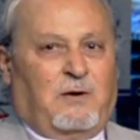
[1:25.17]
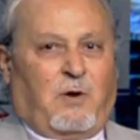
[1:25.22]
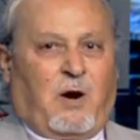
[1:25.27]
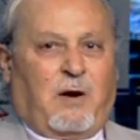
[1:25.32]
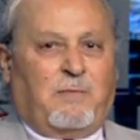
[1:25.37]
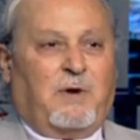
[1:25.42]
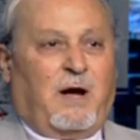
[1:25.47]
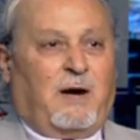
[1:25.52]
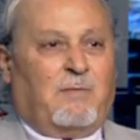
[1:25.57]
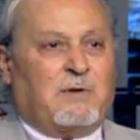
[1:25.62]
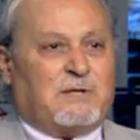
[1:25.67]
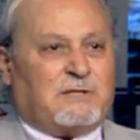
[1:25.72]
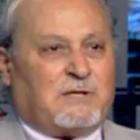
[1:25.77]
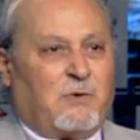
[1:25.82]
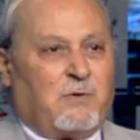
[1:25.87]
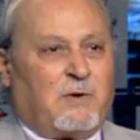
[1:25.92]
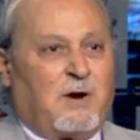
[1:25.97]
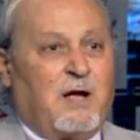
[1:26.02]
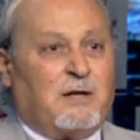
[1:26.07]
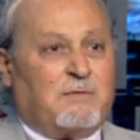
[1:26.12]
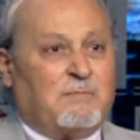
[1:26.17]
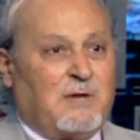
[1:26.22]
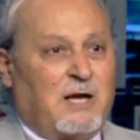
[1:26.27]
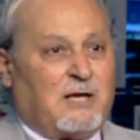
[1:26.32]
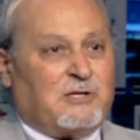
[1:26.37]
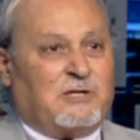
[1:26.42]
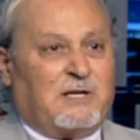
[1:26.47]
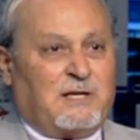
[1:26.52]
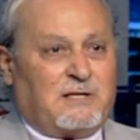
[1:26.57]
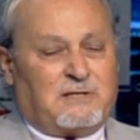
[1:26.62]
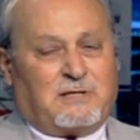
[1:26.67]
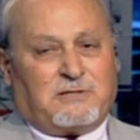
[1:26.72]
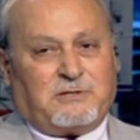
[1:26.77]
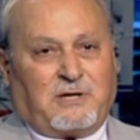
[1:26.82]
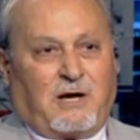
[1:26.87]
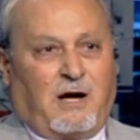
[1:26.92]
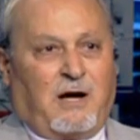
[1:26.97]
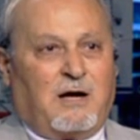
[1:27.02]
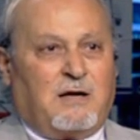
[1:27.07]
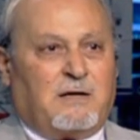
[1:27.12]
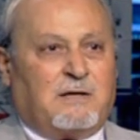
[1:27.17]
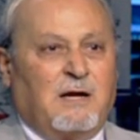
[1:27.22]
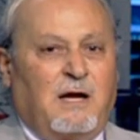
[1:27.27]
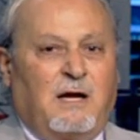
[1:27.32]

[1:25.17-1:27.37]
وعم يعمل ثورات من أجل هذا الشعار